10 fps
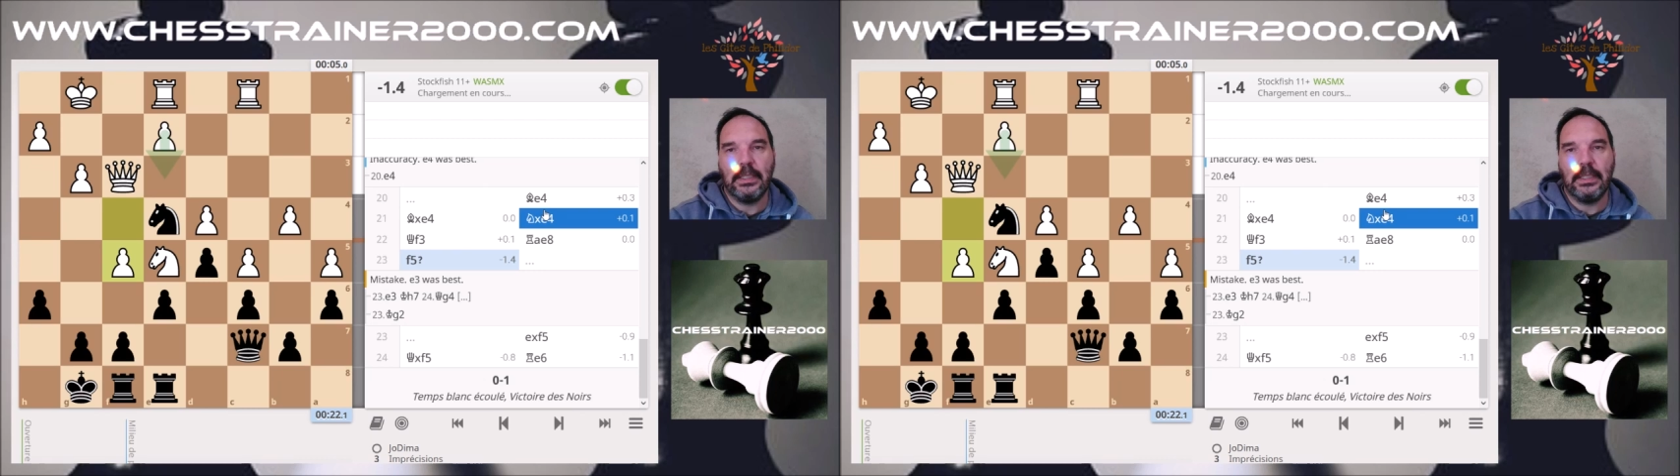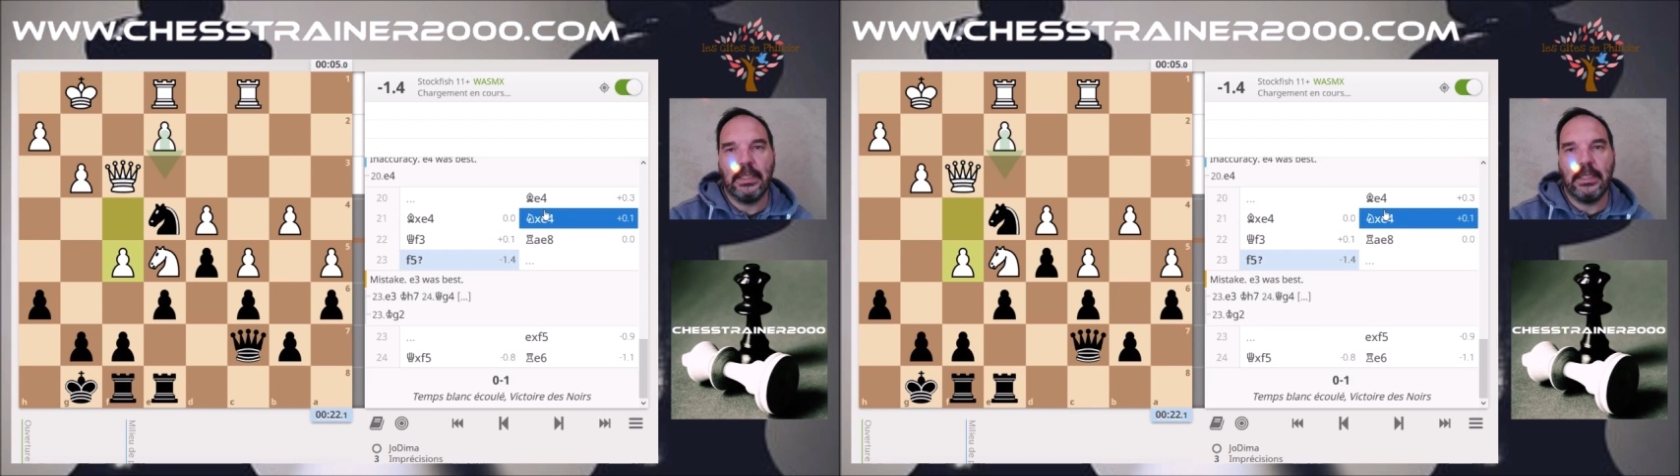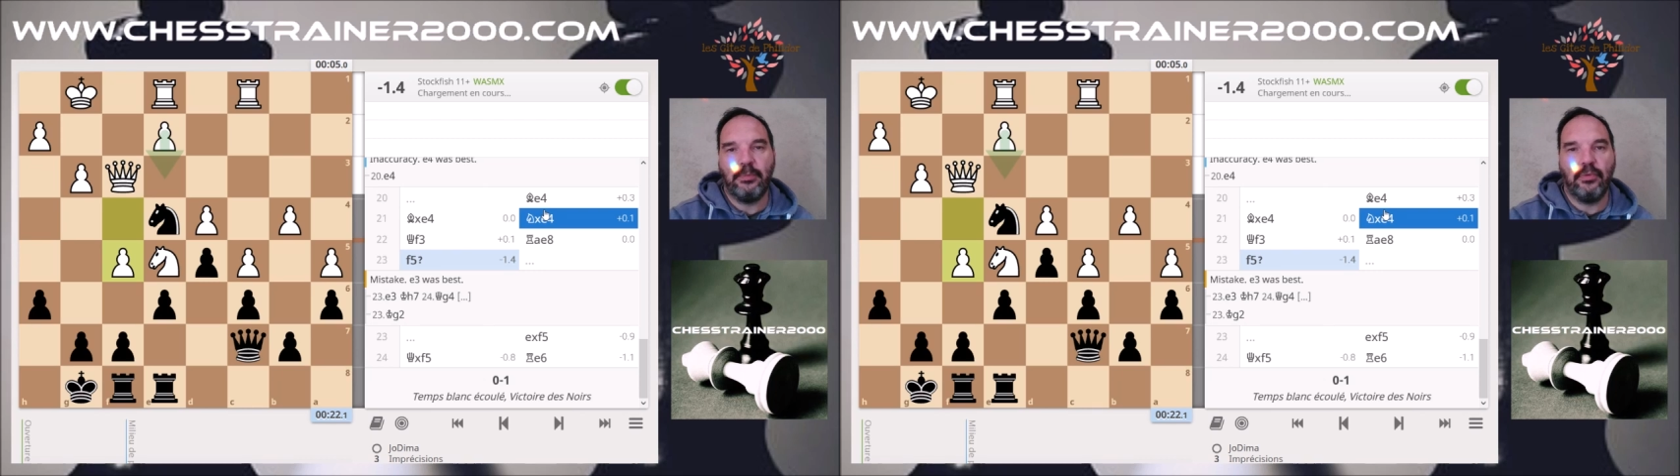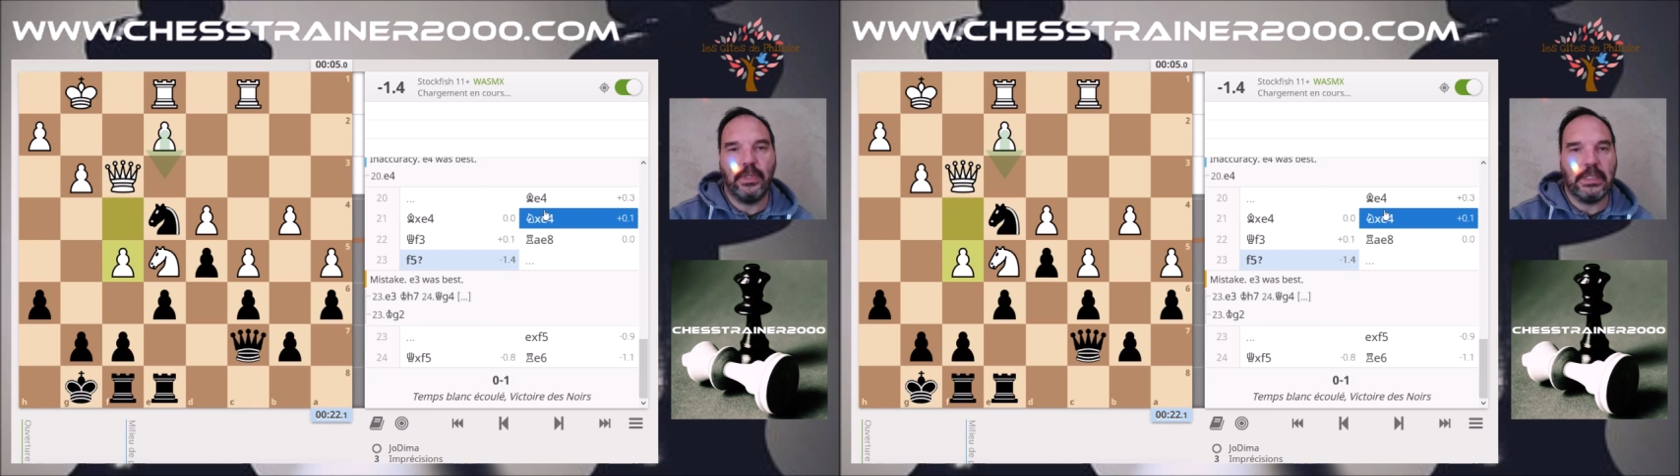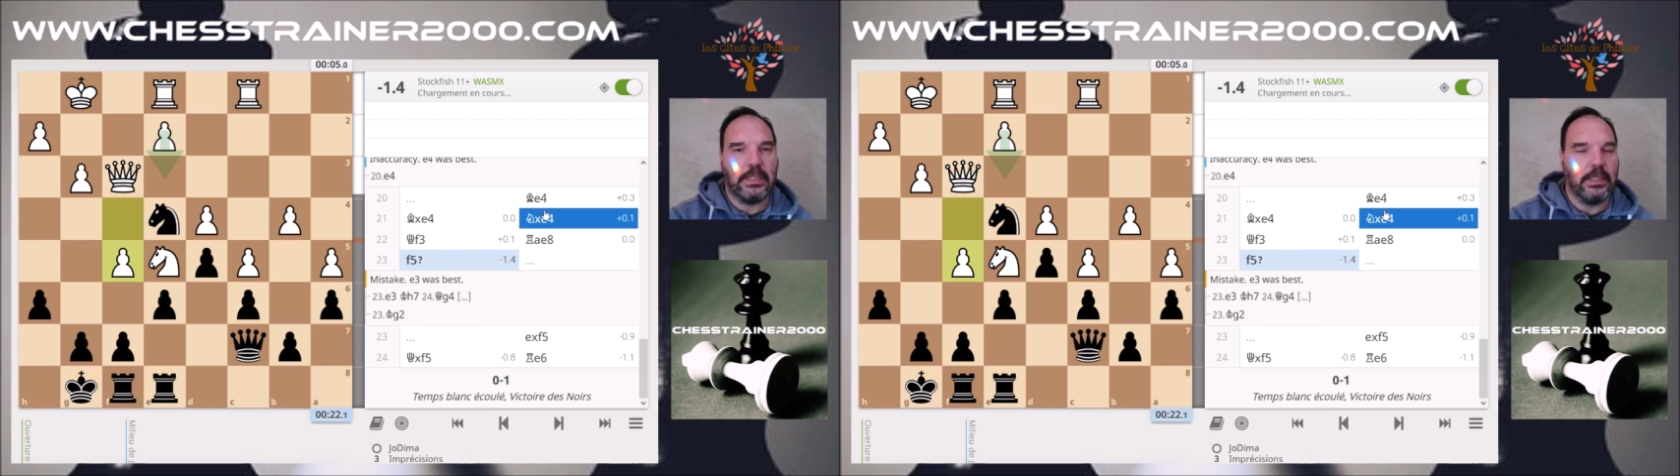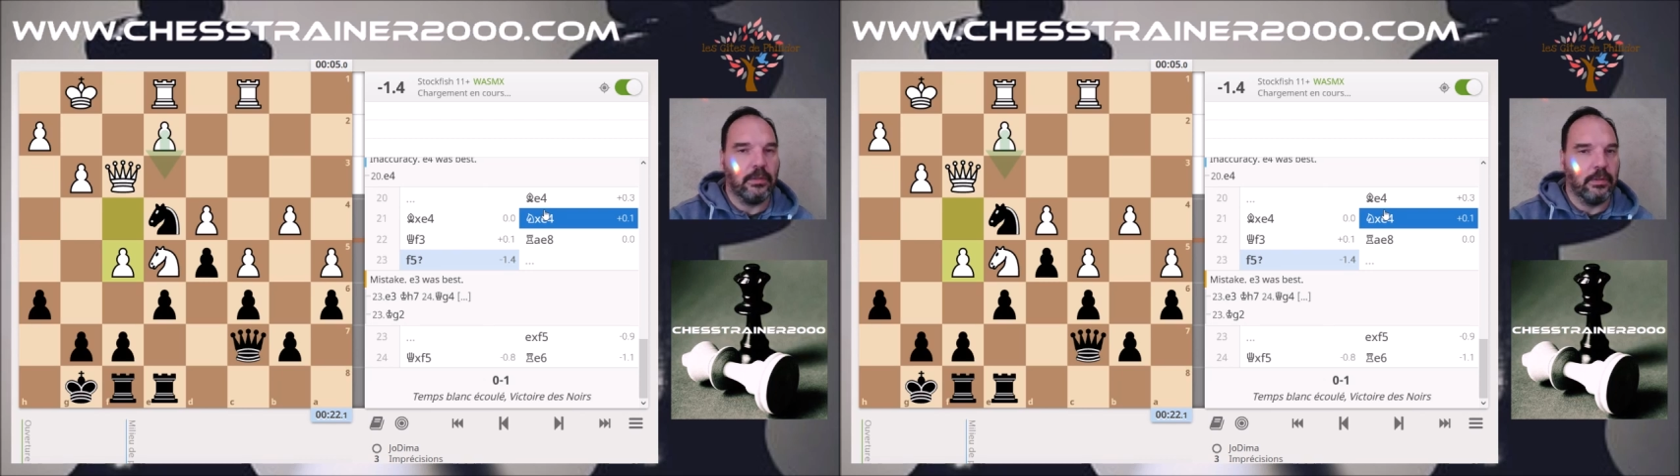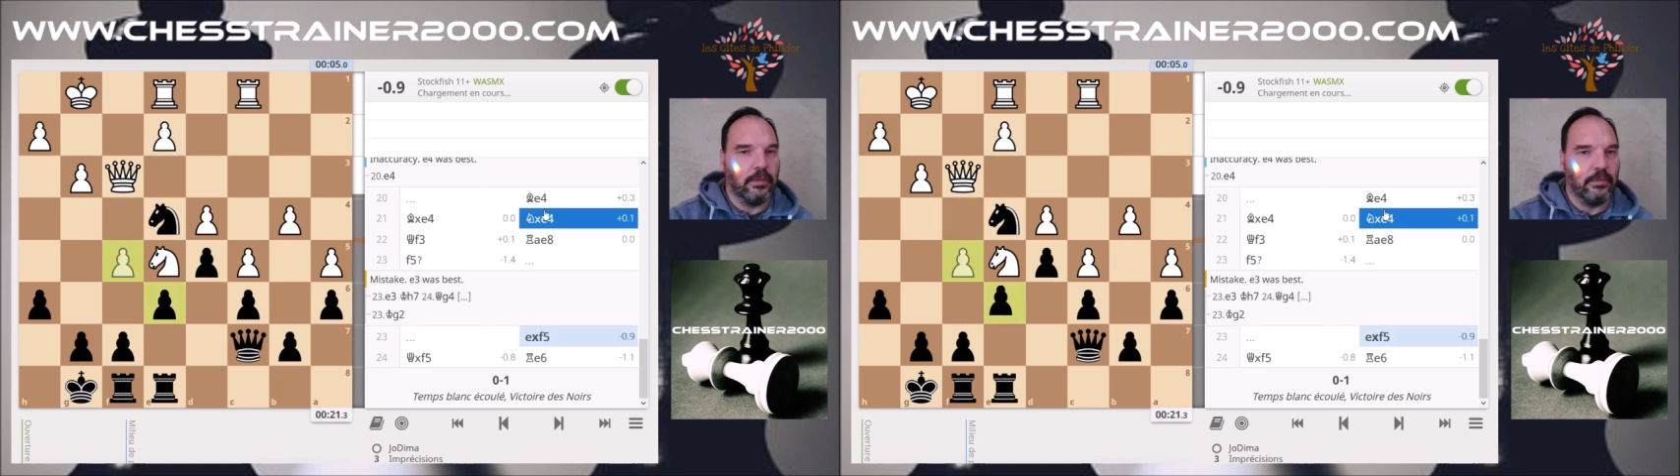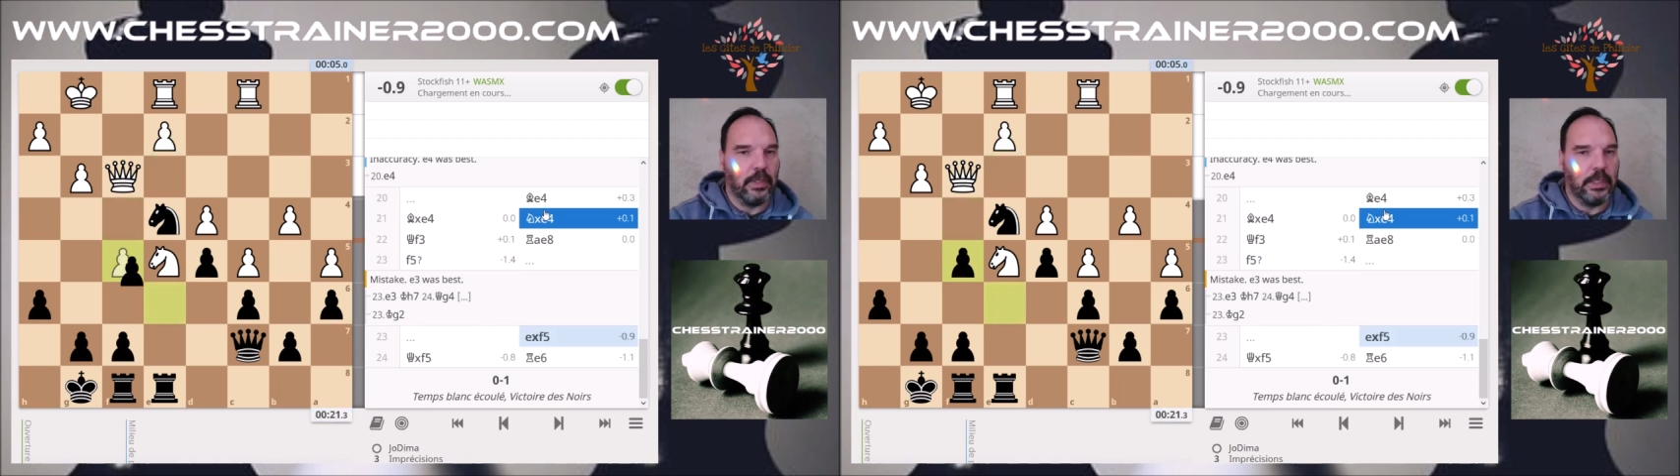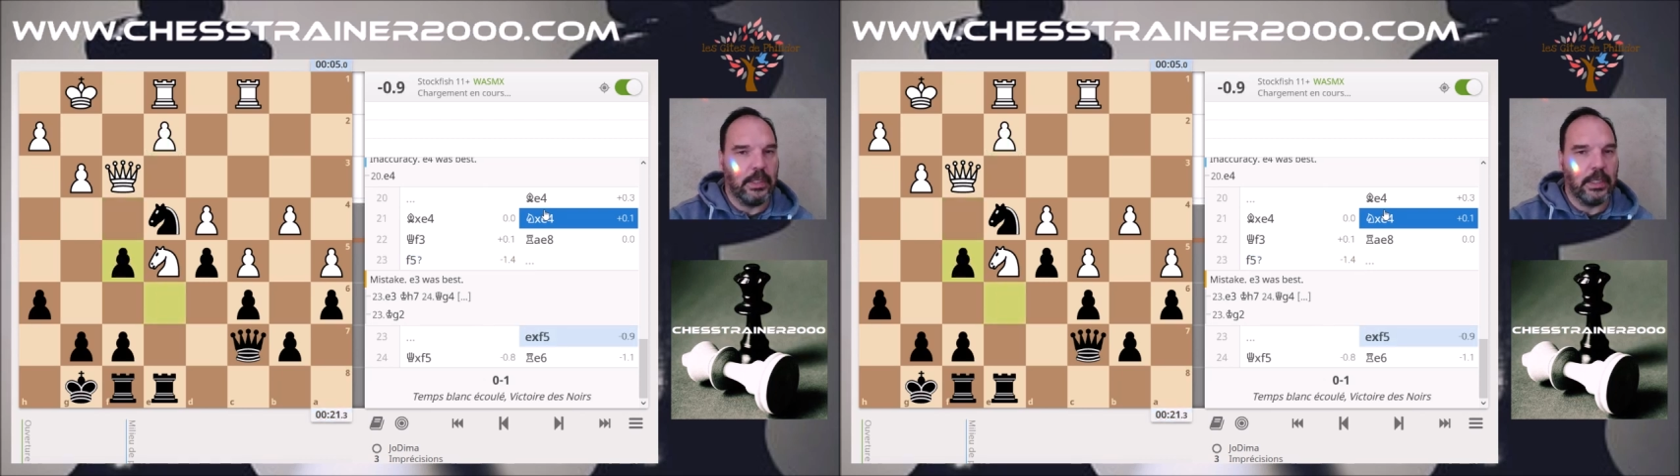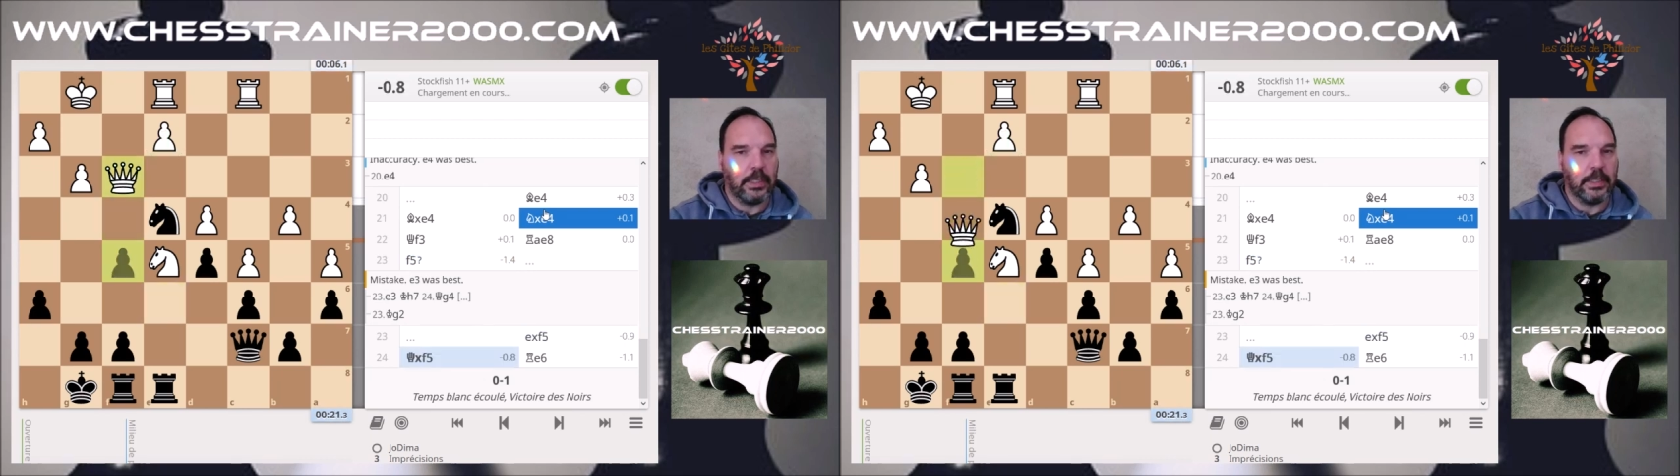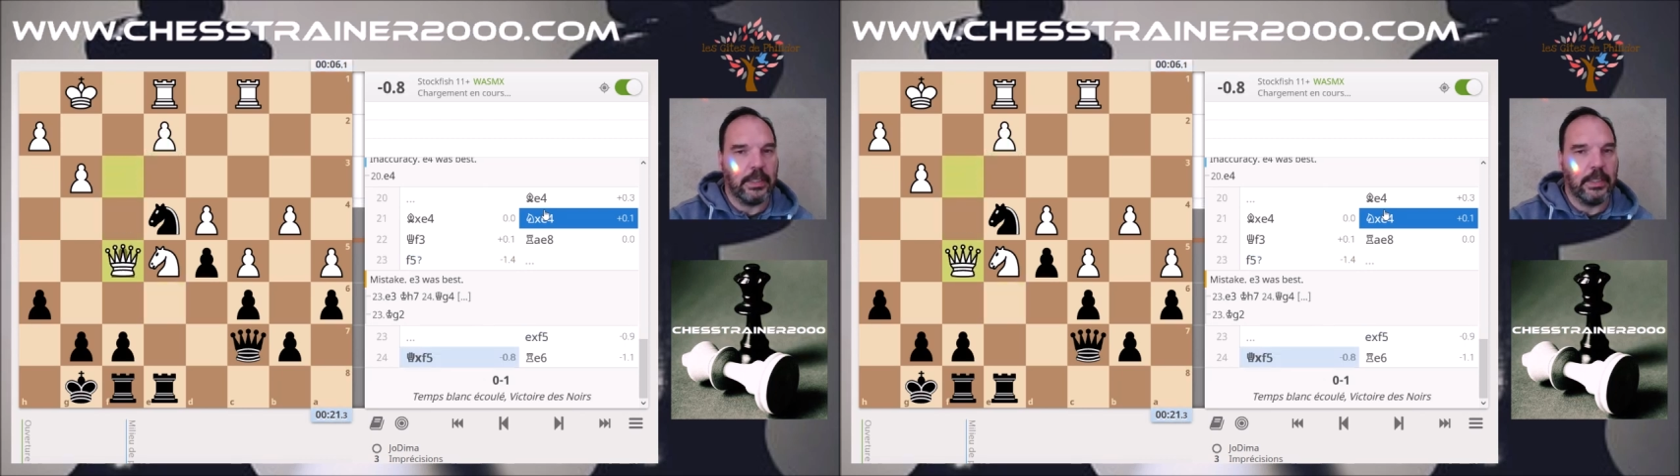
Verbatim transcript: Et puis ici, euh, voilà, il a craqué.